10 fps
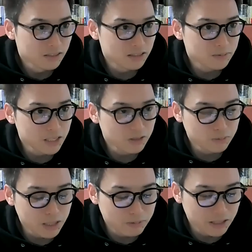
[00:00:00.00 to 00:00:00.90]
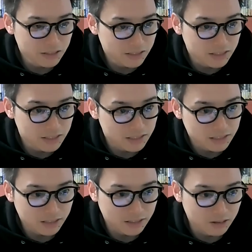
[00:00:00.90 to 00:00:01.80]
ちなみにこのパープレキシティ
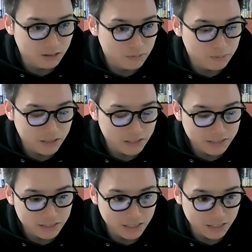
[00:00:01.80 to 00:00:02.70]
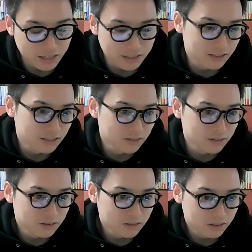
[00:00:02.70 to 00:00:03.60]
やってるのはパープレキシティ AI って
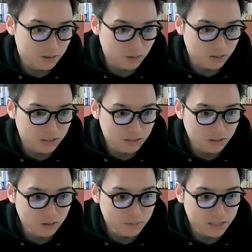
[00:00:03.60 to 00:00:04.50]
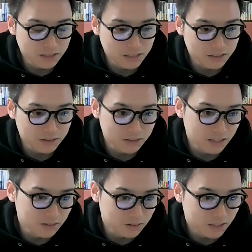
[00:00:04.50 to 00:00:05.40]
いうところなんですけど、まあ、2022
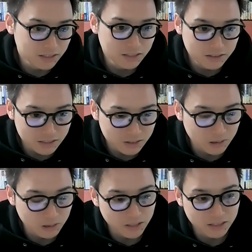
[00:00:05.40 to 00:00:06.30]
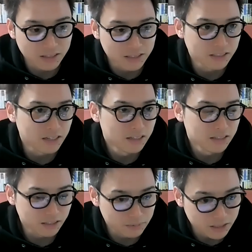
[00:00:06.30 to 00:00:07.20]
年の8月に創業された会社が
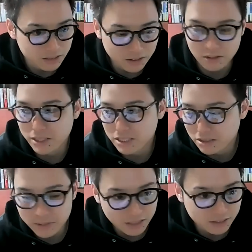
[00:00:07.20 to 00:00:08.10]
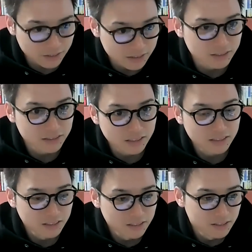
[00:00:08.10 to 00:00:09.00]
やっています。なのでめちゃくちゃまだ新しいです
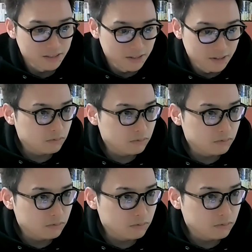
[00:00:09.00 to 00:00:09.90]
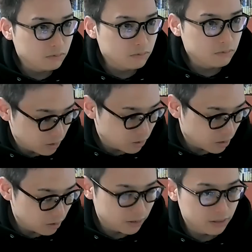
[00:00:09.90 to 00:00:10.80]
ね。はい。まあ、ここ
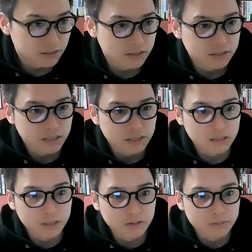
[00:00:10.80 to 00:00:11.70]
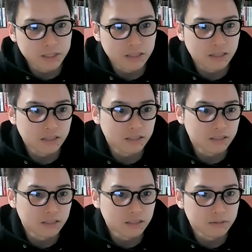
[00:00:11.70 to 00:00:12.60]
からはね、実際に画面を見せながら
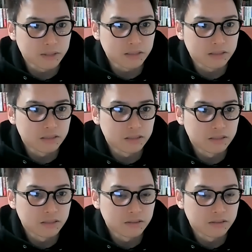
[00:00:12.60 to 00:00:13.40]
やっていきます。